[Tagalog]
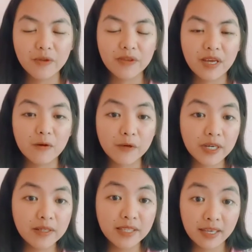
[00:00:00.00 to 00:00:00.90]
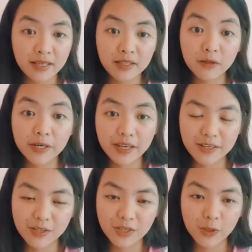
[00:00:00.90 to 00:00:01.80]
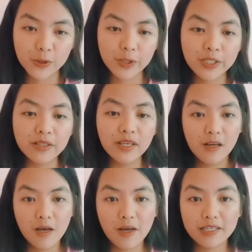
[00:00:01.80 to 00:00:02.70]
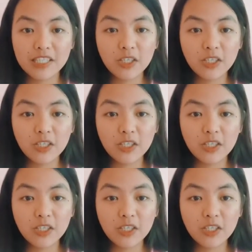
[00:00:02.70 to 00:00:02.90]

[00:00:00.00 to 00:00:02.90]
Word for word: with the World Health Organization uh,